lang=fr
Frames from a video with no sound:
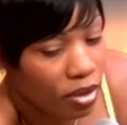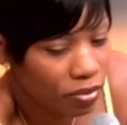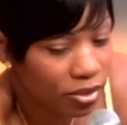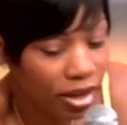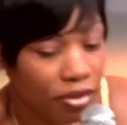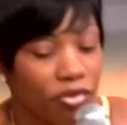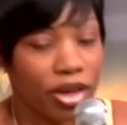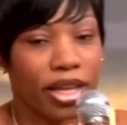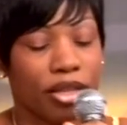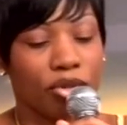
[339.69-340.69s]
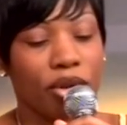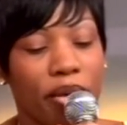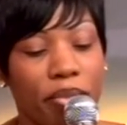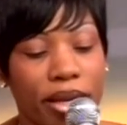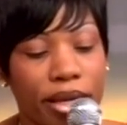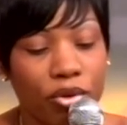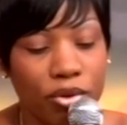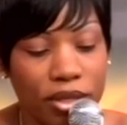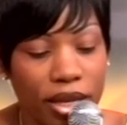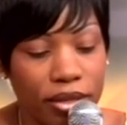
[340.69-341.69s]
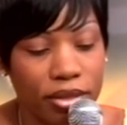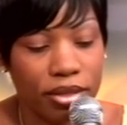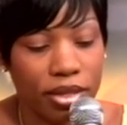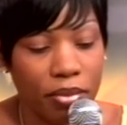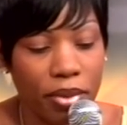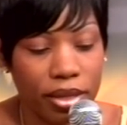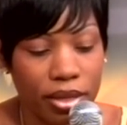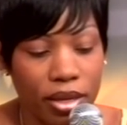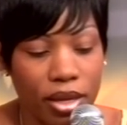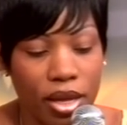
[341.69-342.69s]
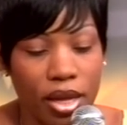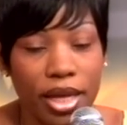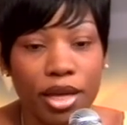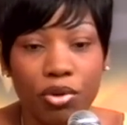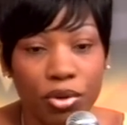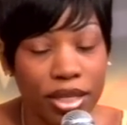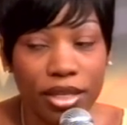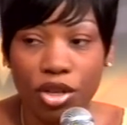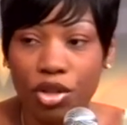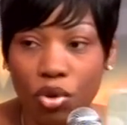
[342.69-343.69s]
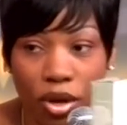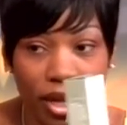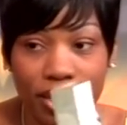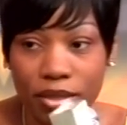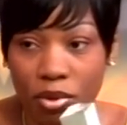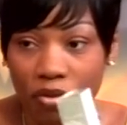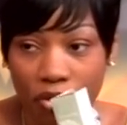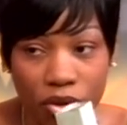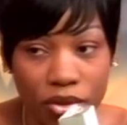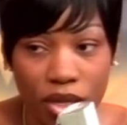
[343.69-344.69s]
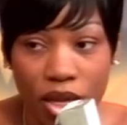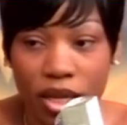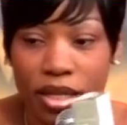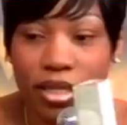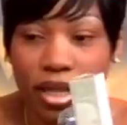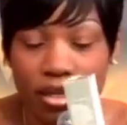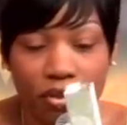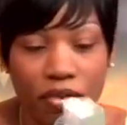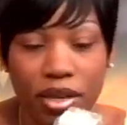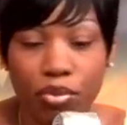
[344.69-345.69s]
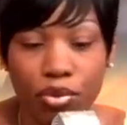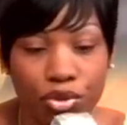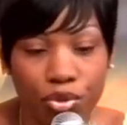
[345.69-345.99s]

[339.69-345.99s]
Vous allez voir, il y a ce label EcoCert qui est mm. marqué. Et EcoCert, c'est un organisme en France qui certifie les produits.